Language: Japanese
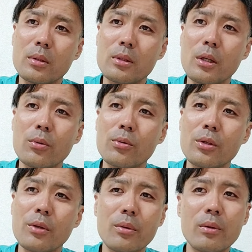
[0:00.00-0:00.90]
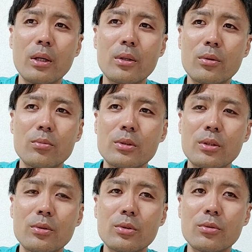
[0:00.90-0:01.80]
いやこの電話はあのお店
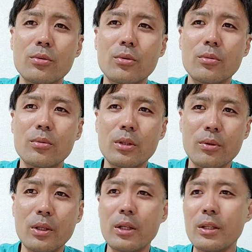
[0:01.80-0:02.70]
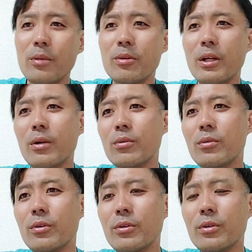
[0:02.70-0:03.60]
の人の電話なんでみたいなこと
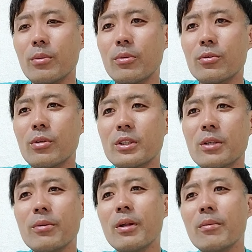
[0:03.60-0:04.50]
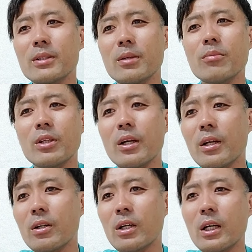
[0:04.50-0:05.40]
を言うて僕とは喋れませんみたい
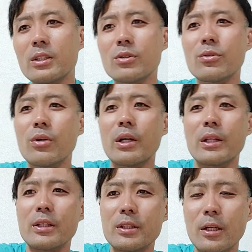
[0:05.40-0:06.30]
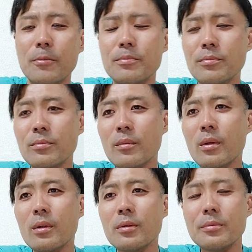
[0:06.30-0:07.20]
な感じを言われてさ
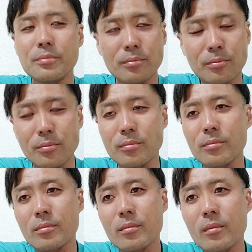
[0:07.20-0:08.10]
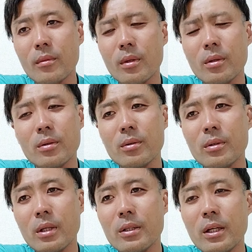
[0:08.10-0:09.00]
うん、
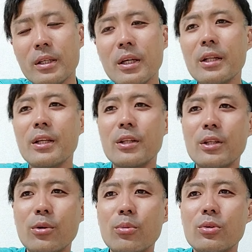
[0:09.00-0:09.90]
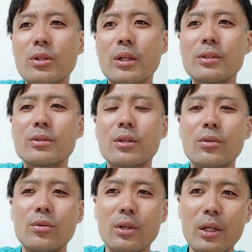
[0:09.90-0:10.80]
ななんやねんって思ったっすけ
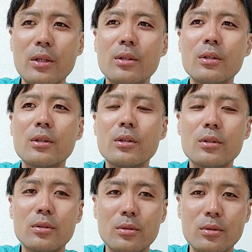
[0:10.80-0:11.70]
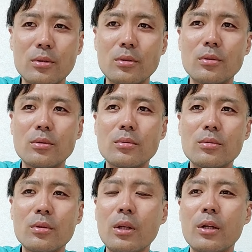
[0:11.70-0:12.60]
どね。うん、
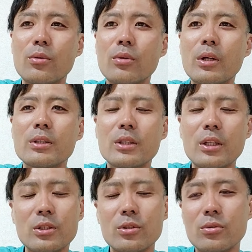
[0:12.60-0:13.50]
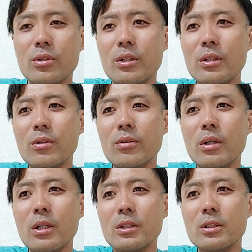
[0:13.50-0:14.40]
んならどないせいちゅうねんっていう
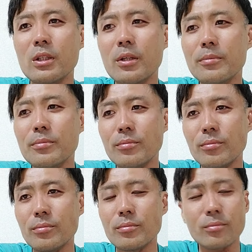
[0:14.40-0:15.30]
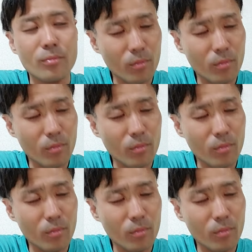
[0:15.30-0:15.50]
話で。うん、